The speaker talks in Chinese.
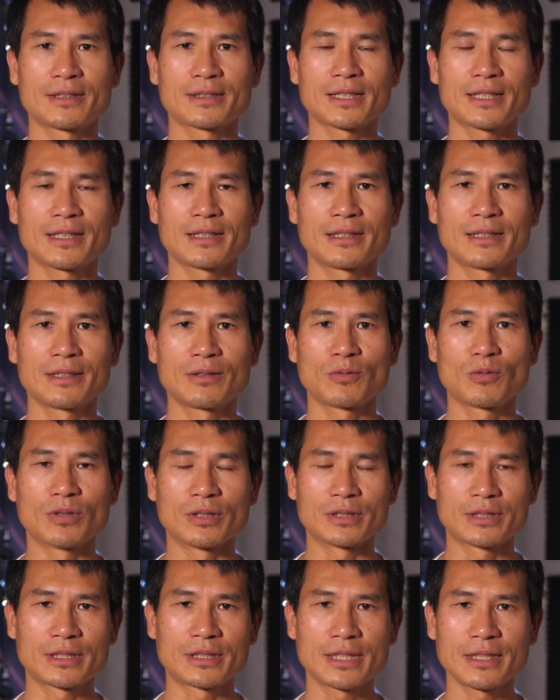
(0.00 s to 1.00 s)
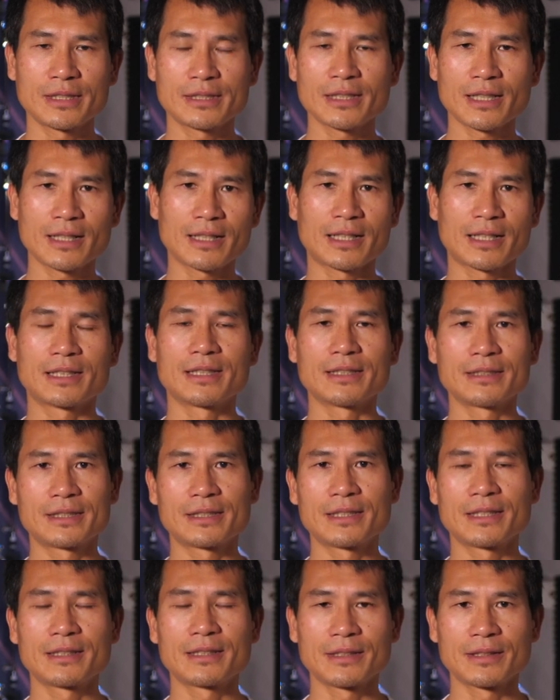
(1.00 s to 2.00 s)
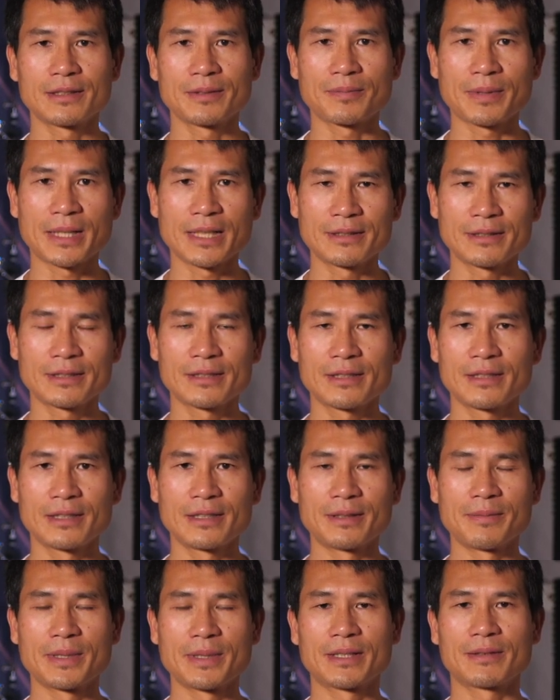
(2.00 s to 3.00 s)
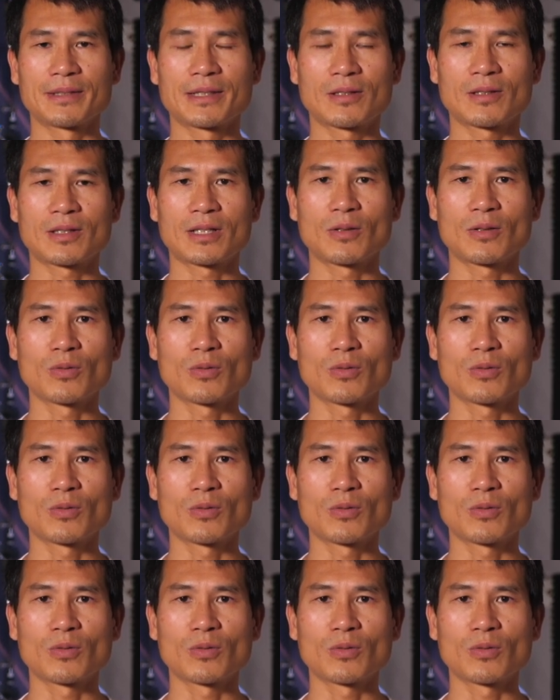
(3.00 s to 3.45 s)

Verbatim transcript: 在我接下来接的片子里面的话，